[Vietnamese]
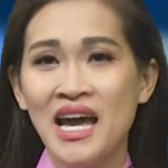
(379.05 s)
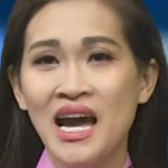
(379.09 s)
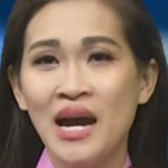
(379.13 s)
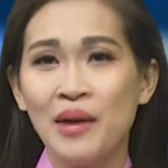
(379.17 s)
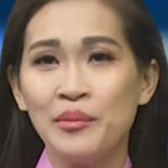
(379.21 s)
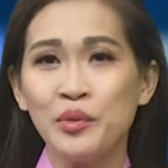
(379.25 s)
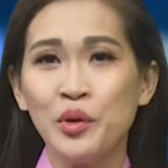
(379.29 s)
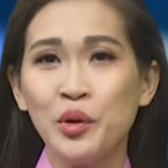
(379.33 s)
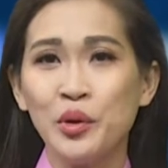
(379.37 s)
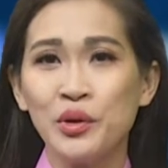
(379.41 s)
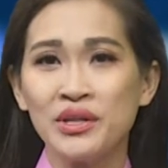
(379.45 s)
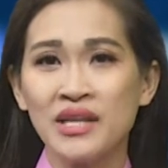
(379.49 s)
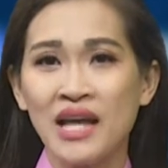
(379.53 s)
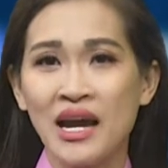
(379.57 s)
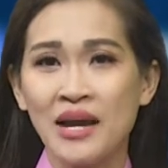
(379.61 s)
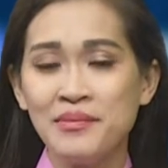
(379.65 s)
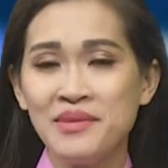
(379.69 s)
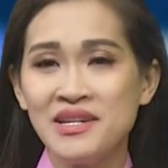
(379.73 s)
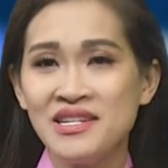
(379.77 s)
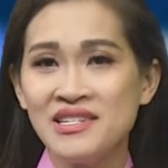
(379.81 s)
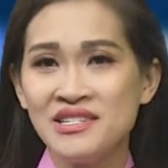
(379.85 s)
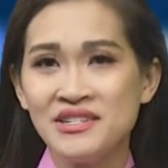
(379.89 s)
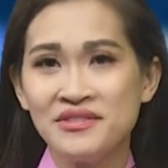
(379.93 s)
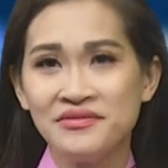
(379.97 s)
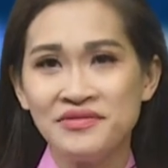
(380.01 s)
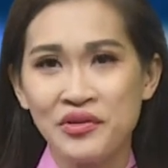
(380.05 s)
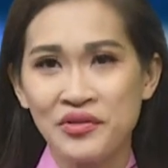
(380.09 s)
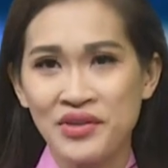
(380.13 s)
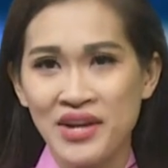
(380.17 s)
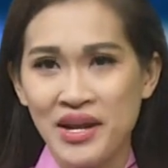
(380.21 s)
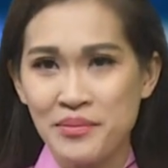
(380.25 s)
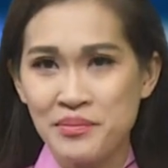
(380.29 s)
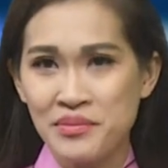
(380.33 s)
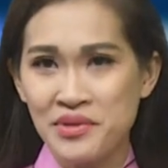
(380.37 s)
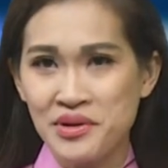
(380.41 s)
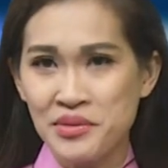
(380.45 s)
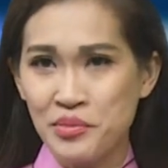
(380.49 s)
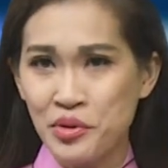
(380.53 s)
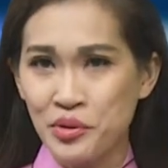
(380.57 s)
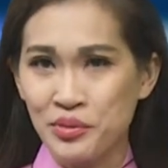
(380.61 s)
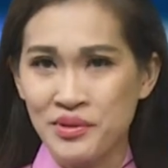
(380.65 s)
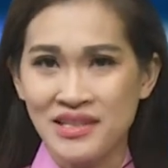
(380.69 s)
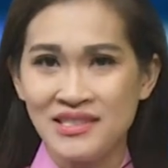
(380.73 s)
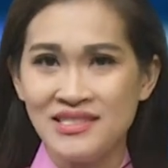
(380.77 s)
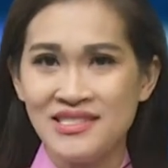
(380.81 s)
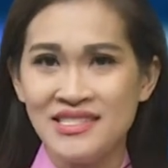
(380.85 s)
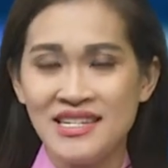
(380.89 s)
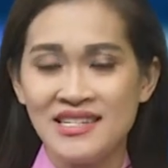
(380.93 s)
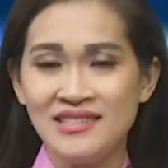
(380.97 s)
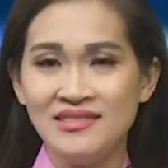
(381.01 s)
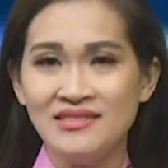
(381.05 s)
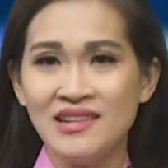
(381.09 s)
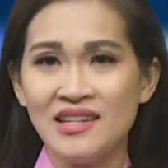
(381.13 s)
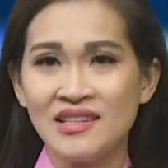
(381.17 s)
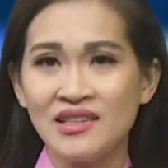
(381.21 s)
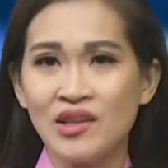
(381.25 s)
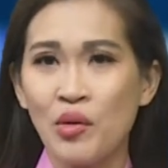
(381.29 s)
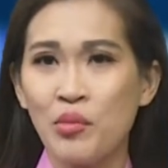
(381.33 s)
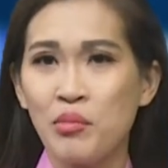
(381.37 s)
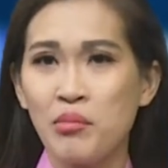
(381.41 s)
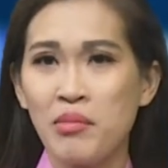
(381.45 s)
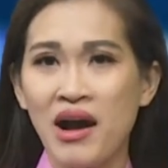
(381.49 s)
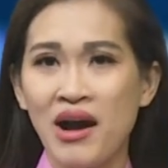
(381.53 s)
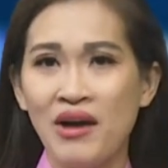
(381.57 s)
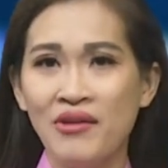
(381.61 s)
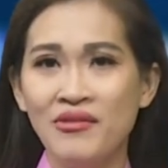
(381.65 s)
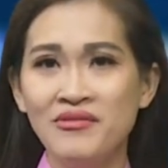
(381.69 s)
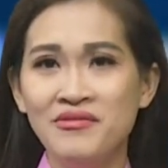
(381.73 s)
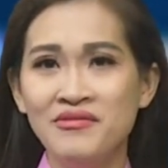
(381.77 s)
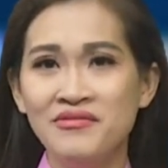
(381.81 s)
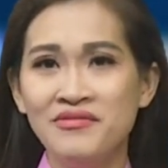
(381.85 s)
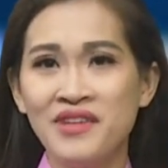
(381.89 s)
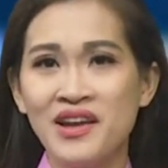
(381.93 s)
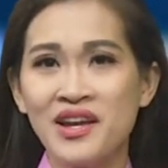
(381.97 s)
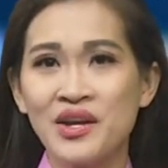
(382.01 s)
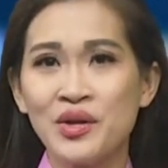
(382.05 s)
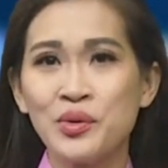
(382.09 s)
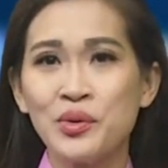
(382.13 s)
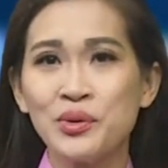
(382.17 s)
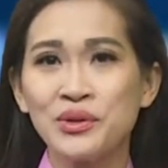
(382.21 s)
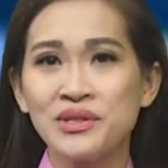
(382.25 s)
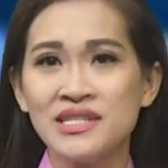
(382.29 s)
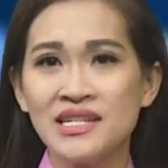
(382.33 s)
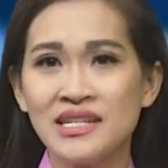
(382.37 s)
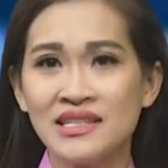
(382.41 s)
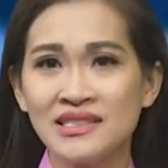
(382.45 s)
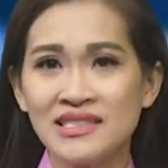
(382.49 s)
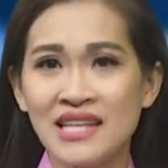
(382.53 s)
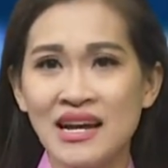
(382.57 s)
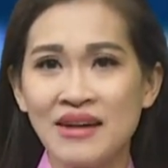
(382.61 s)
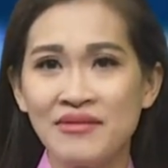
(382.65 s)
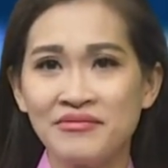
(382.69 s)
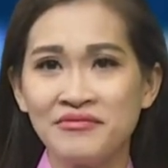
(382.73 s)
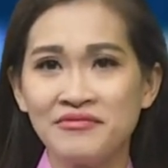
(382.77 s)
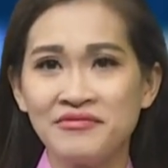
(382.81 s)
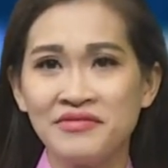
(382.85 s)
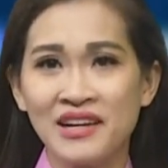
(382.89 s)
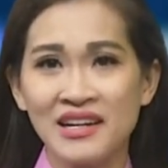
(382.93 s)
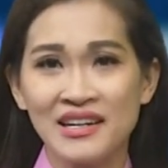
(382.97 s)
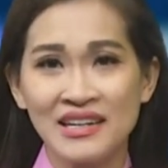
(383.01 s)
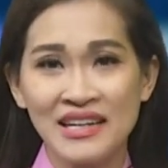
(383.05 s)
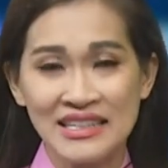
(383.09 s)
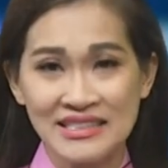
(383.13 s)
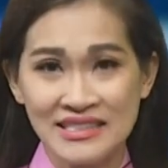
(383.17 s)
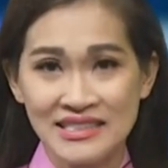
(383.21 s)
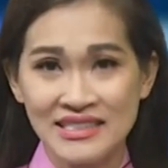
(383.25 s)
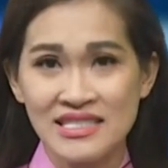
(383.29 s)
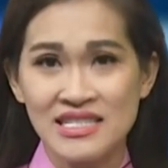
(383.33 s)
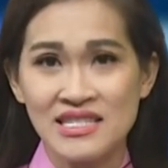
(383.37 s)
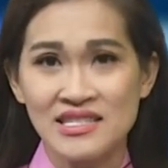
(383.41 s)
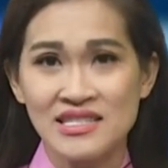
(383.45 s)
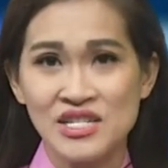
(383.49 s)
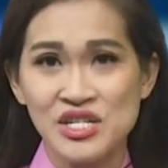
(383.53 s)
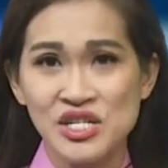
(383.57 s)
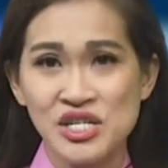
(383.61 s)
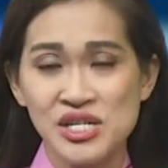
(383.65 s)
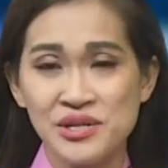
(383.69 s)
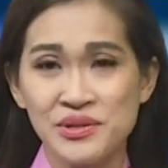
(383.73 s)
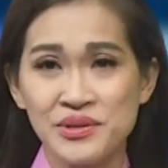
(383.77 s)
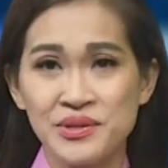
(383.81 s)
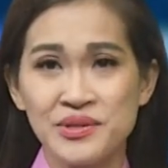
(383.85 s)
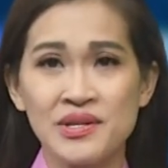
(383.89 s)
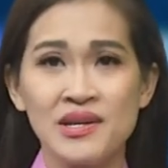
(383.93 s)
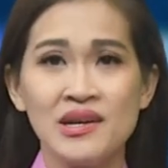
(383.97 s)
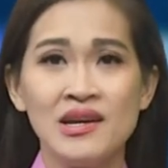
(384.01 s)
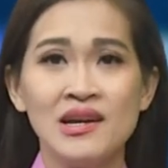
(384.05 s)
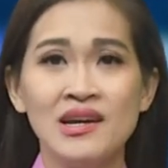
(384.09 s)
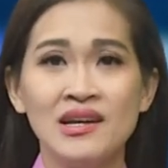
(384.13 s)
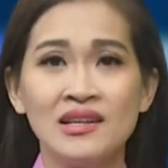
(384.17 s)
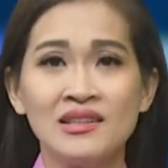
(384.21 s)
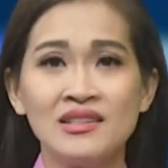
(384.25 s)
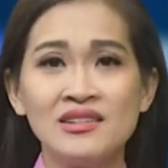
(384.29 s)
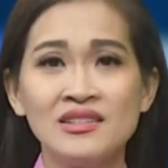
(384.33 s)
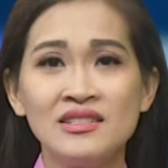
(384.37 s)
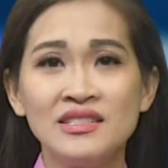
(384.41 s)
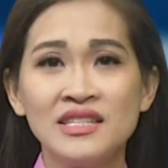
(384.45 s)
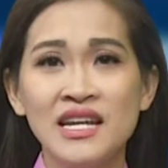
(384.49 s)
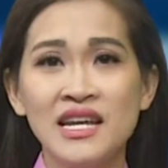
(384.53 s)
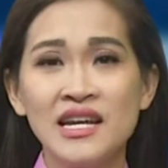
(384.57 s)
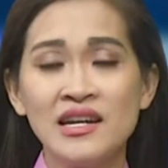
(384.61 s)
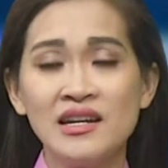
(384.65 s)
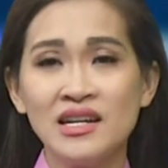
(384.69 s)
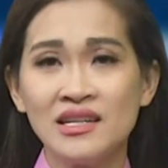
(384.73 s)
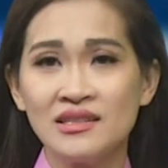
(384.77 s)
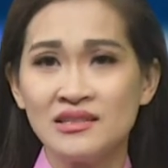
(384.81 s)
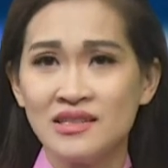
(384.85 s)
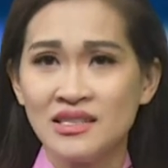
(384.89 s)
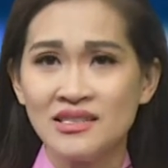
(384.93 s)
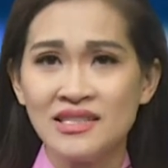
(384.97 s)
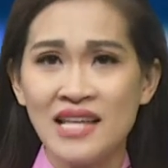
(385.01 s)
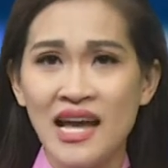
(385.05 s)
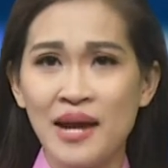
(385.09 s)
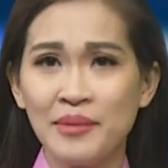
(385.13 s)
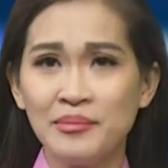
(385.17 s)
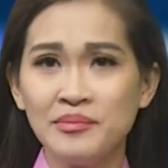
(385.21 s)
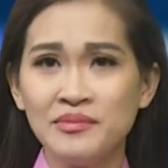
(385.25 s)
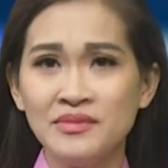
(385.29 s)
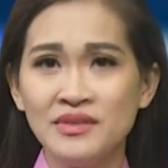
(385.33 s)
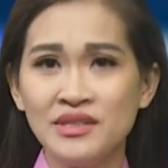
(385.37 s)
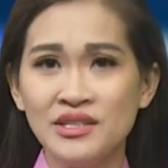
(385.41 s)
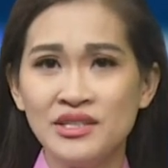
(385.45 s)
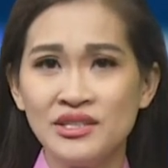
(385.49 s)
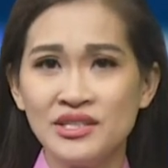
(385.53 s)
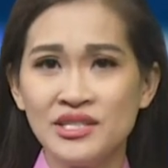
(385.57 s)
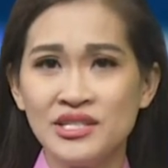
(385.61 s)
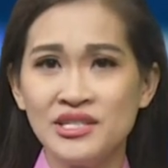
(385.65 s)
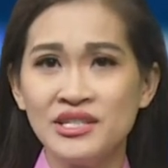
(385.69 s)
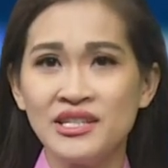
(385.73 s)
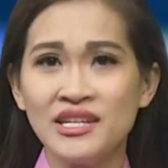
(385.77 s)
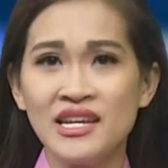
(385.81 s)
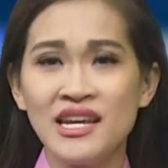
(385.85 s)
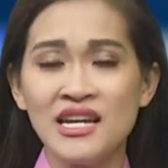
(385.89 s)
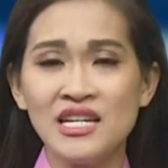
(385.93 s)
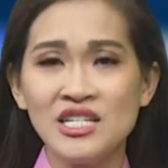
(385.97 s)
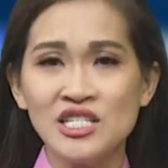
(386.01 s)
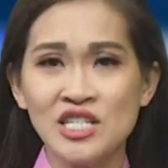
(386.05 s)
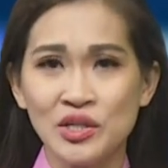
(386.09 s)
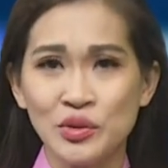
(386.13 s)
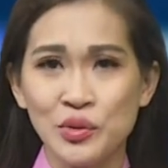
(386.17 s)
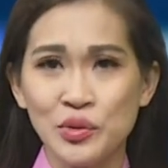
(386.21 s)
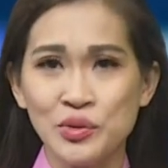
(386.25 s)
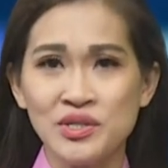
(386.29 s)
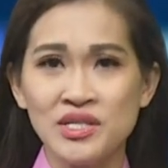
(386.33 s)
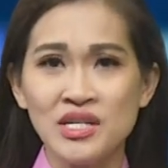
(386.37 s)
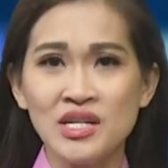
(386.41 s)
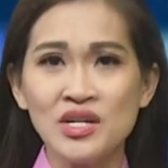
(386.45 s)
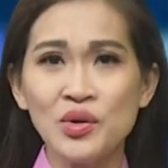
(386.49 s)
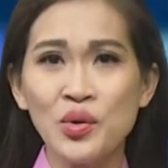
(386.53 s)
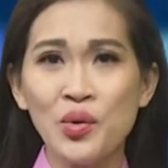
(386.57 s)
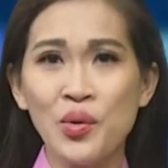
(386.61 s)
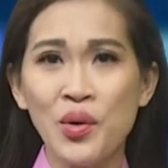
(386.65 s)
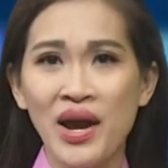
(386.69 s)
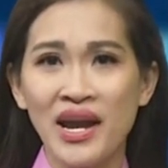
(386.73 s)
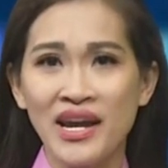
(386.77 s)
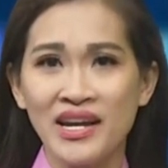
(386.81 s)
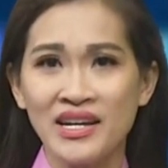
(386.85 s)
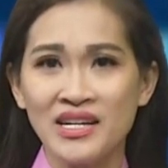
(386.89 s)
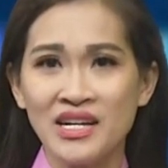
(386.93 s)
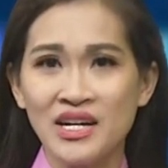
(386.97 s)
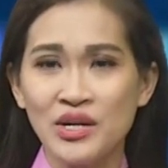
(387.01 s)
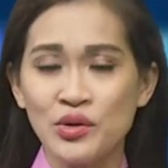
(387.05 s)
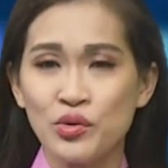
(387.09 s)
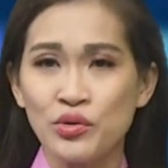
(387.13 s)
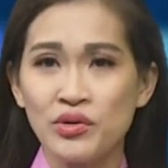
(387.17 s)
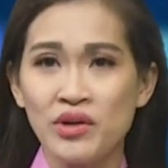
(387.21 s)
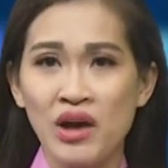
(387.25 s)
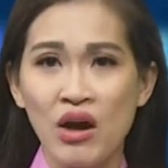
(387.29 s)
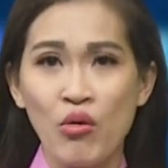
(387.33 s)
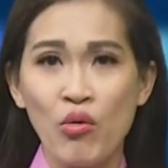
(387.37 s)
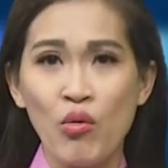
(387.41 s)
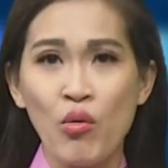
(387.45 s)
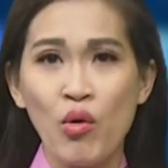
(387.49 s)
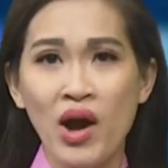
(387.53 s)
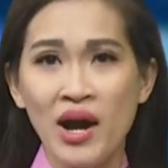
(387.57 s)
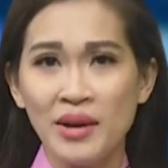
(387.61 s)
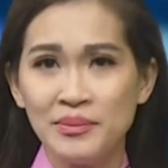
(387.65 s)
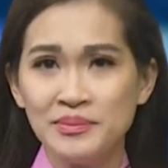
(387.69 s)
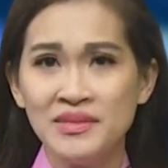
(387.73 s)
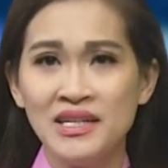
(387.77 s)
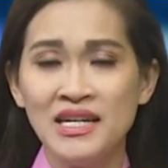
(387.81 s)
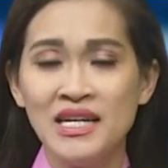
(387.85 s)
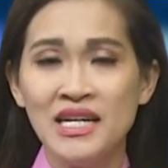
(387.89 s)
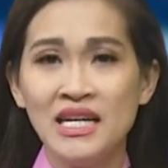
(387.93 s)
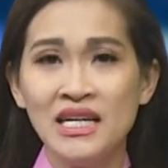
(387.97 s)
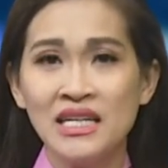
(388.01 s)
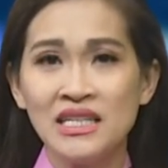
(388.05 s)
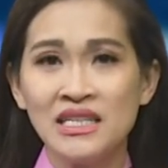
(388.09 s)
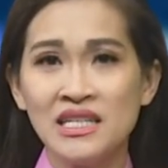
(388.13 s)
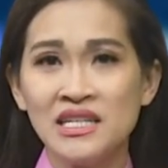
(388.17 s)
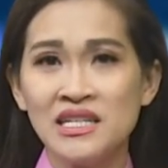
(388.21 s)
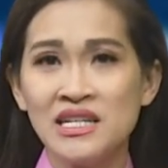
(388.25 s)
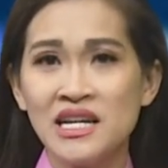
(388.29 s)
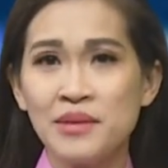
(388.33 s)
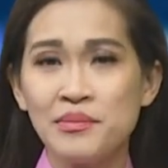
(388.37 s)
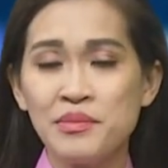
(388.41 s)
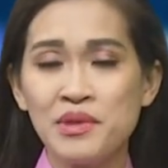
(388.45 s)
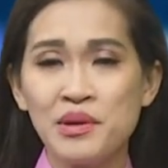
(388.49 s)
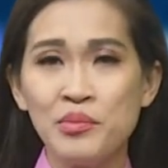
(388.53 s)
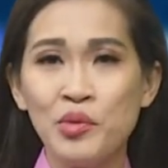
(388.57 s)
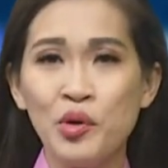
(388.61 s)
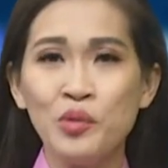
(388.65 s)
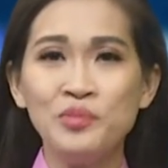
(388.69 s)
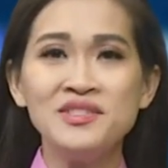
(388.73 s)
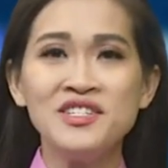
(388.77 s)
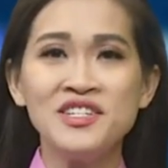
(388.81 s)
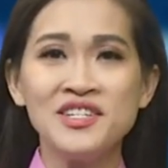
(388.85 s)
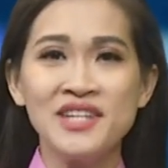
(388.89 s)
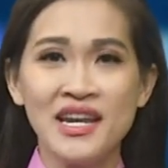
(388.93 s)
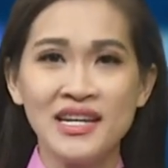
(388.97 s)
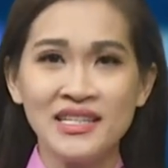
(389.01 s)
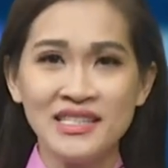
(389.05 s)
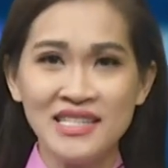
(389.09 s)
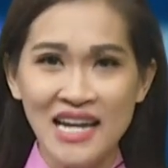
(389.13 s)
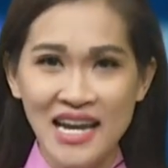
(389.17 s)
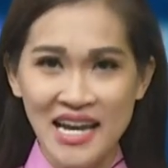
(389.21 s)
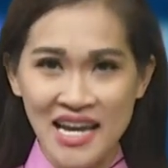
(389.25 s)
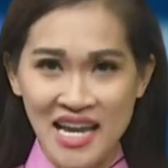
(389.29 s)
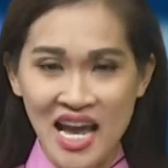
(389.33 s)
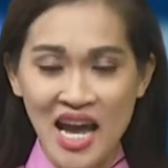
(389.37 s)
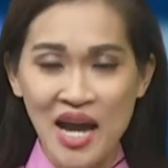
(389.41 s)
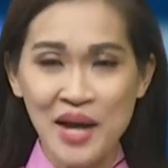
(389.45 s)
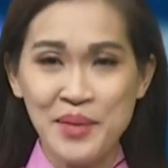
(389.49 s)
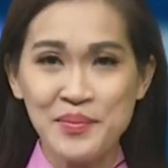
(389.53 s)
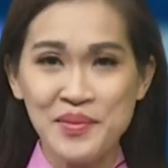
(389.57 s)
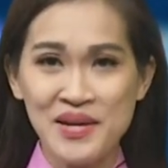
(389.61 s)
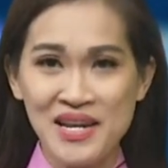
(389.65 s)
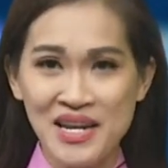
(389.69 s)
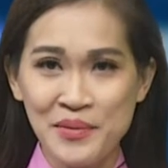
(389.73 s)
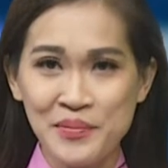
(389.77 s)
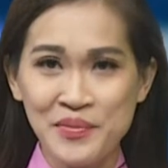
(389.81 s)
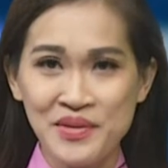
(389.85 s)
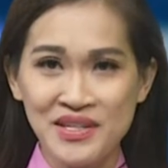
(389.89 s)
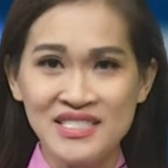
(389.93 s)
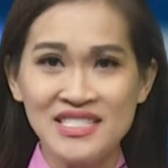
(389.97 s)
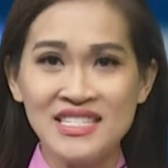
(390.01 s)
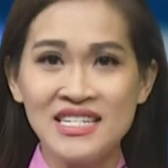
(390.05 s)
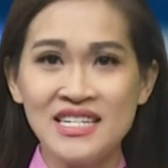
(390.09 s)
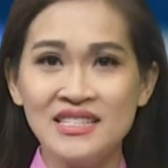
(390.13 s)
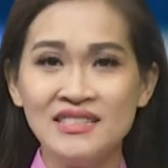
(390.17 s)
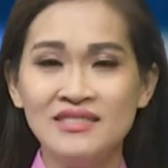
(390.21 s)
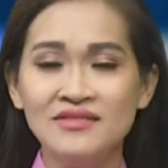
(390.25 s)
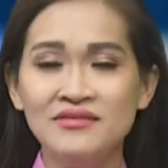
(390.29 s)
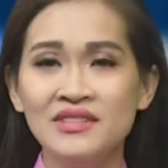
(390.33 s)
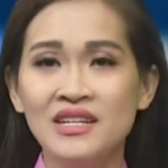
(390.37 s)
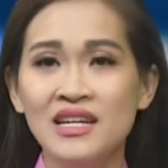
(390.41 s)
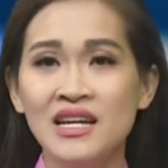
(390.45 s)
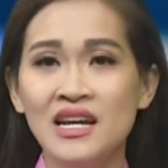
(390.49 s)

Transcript: Hạm đội Thái Bình Dương vào ngày 11 tháng 9 đã thông báo về cuộc diễn tập Valiant Shields thường niên lần thứ 8 được dự kiến sẽ tổ chức ngoài khơi của đảo Guam từ ngày 14 cho đến ngày 25 tháng 9,